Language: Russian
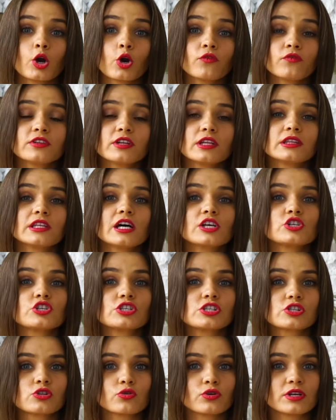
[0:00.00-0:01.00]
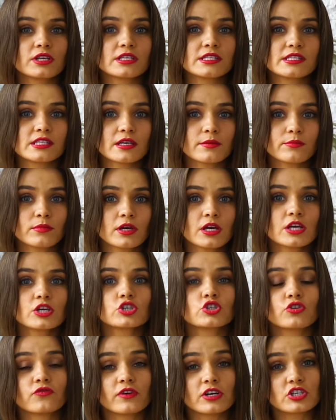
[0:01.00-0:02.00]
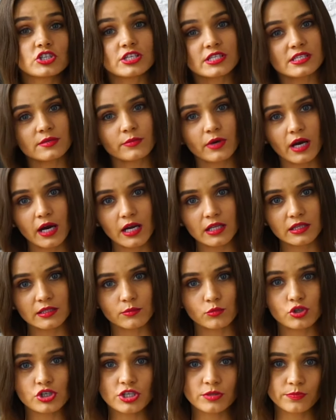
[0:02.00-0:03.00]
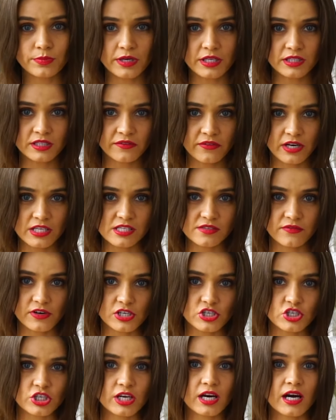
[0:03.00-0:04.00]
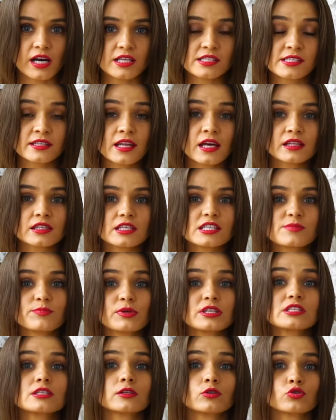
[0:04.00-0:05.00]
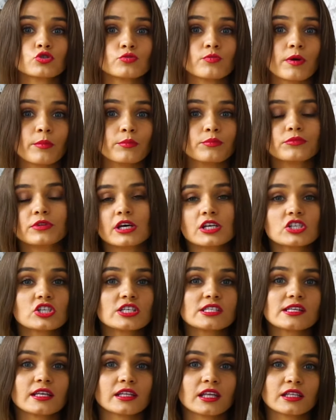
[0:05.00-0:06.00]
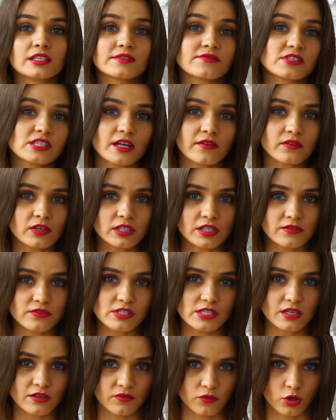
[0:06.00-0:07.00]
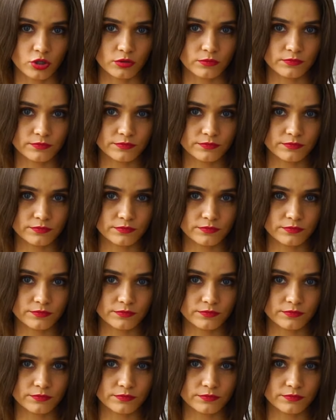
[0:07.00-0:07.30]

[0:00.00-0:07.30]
Ровно та же история с тем, что ваша сим-карта может передавать ваши координаты спецслужбам, даже если она не вставлена в телефон.